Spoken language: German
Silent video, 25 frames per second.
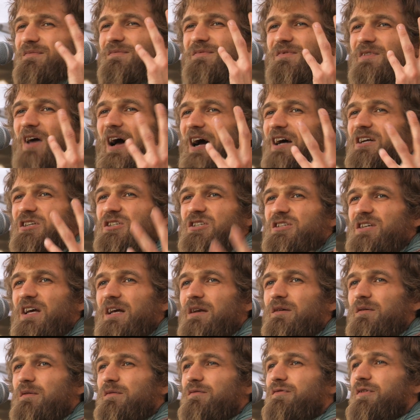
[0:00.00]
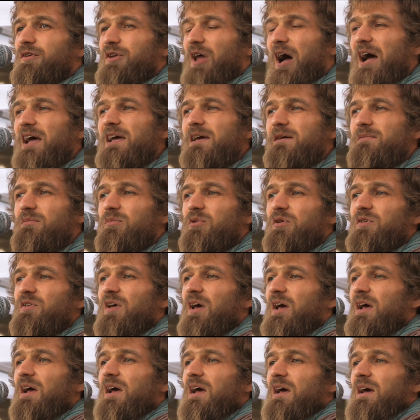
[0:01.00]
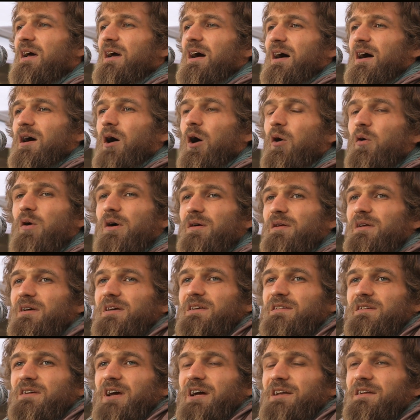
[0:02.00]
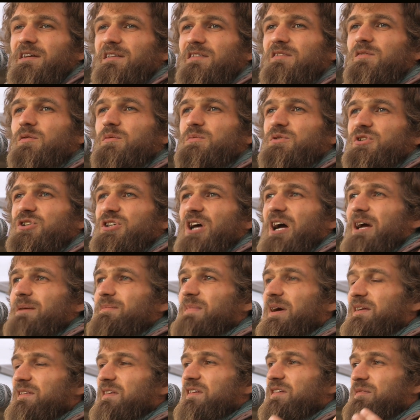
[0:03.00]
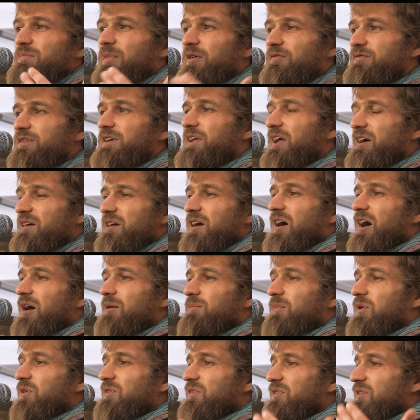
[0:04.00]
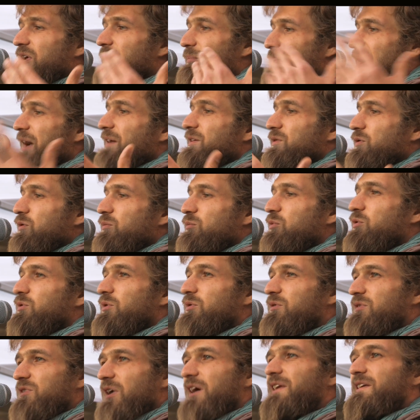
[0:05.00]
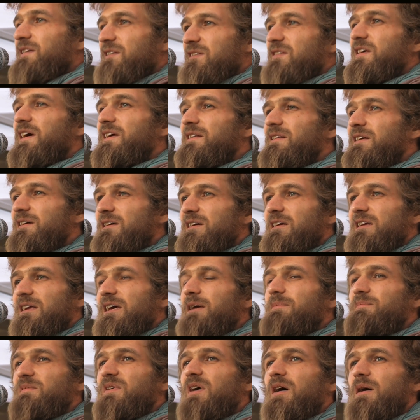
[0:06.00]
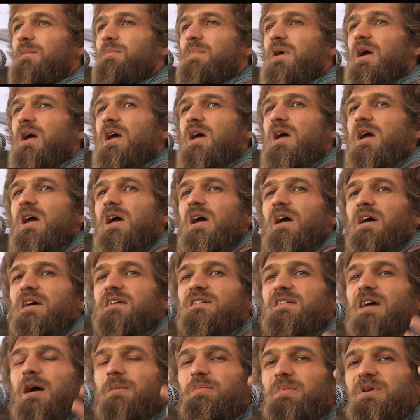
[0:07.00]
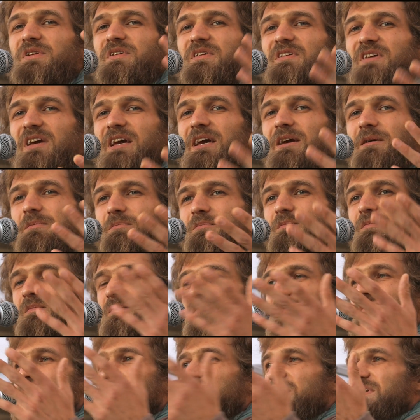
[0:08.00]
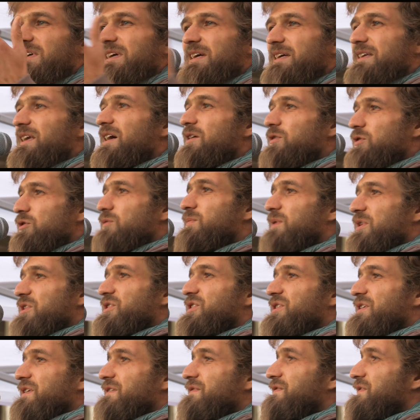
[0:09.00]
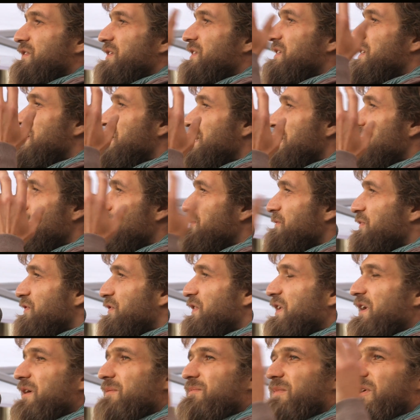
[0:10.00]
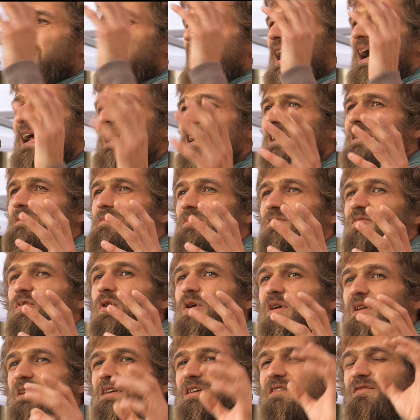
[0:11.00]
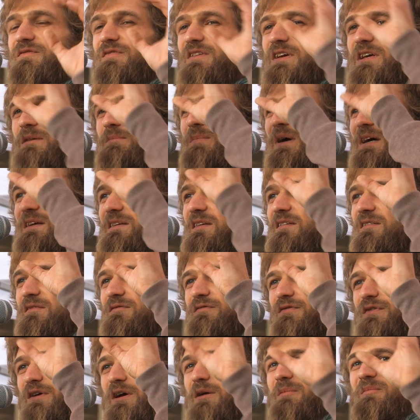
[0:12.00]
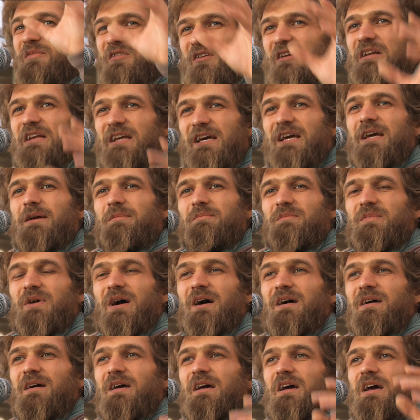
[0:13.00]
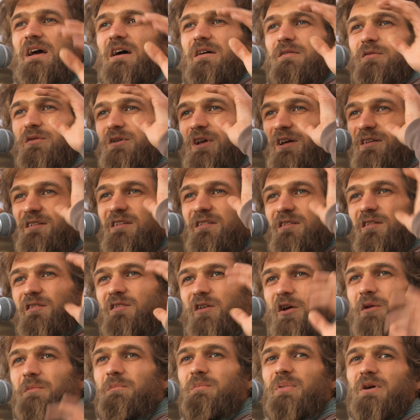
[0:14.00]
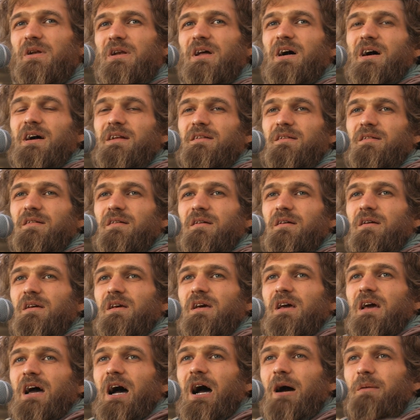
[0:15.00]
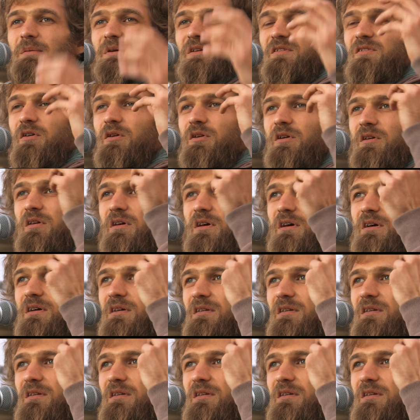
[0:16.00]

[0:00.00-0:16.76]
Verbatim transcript: Darstellung von allem. Und auch, ich kann das nur beschreiben, als ich mal wiederkam aus einer Bergkommune und da eine Zeit lang gelebt habe. Ich habe in jedem, jeder Überschrift, in jedem Film, in allem, wirklich wie bei diesem Film Sie leben, ja, der diese Sonnenbrille hat, habe ich so eine,